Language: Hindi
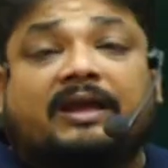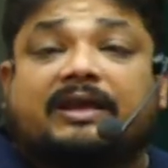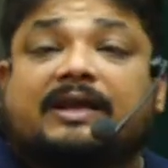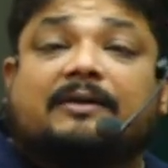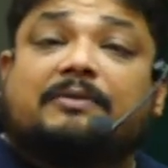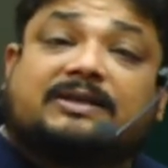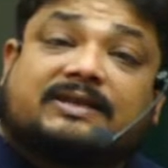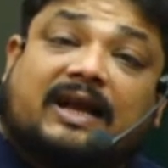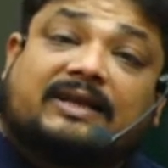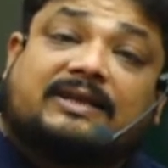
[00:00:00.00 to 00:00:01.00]
ये कभी
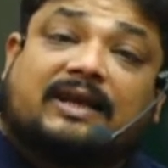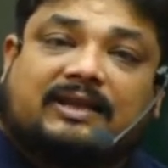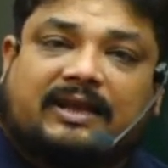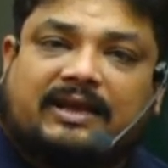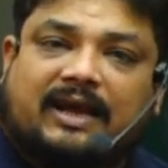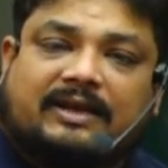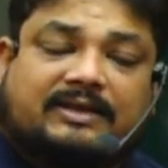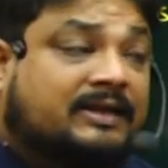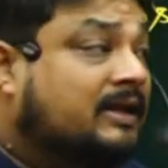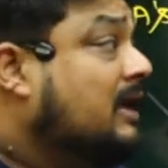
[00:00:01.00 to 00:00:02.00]
साथ साथ नहीं आने चाहिए